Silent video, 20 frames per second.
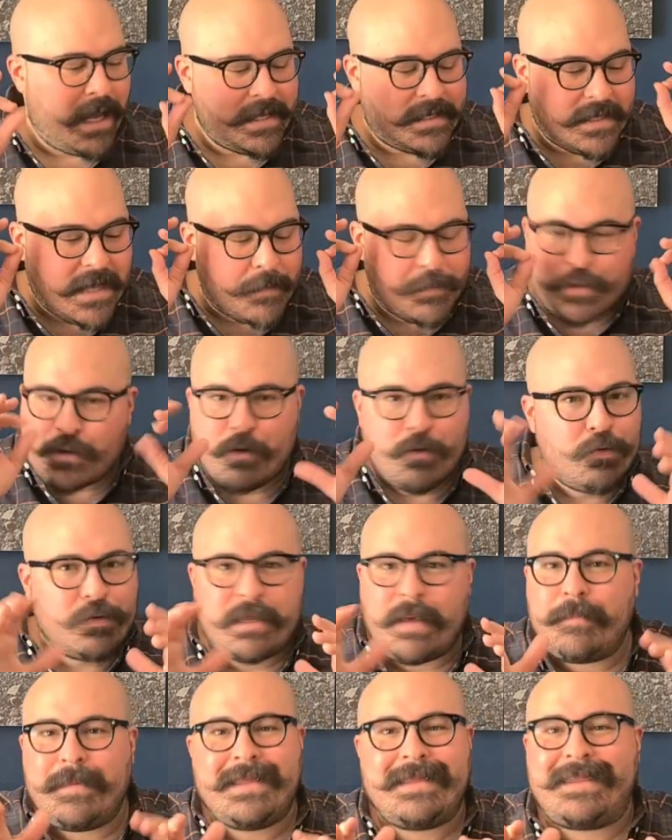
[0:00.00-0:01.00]
es
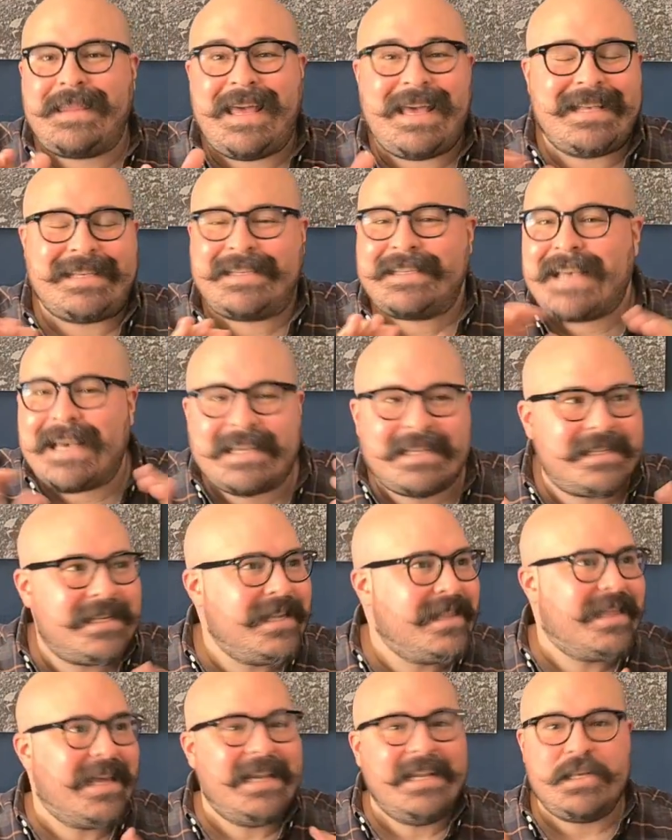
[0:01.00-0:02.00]
absolutamente
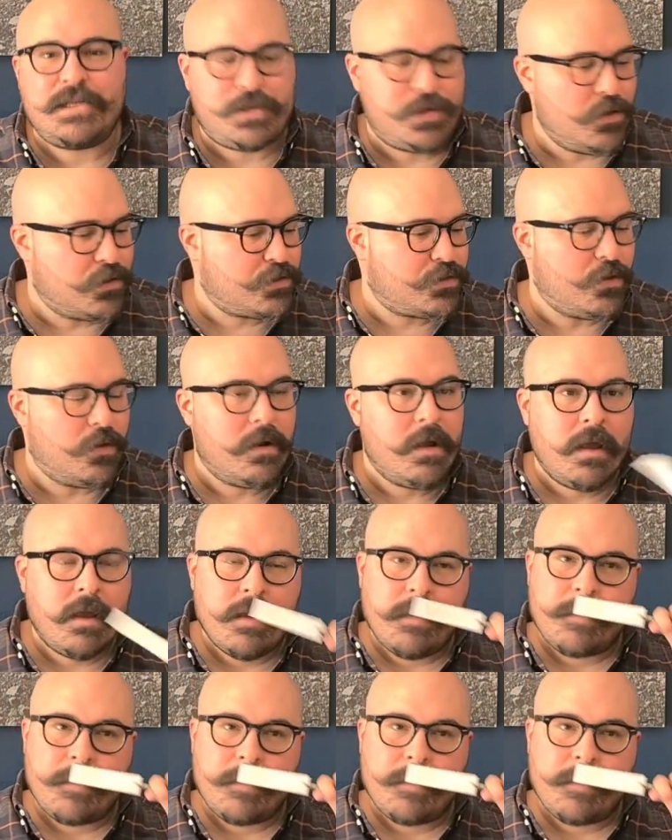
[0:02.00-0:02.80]
sexy, delicioso.